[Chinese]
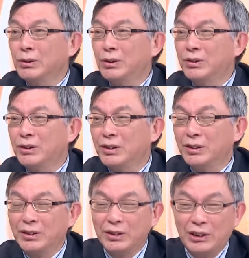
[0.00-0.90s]
就
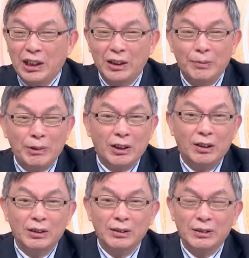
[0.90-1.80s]
是讲个比
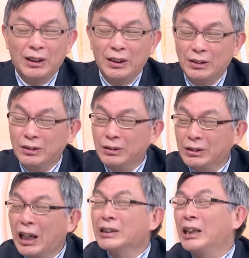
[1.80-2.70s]
较呃
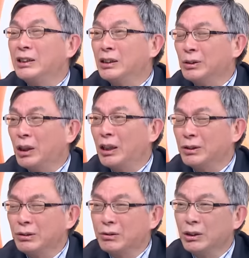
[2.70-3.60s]
大胆一点的话
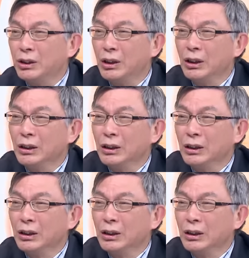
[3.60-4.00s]
了，就是说，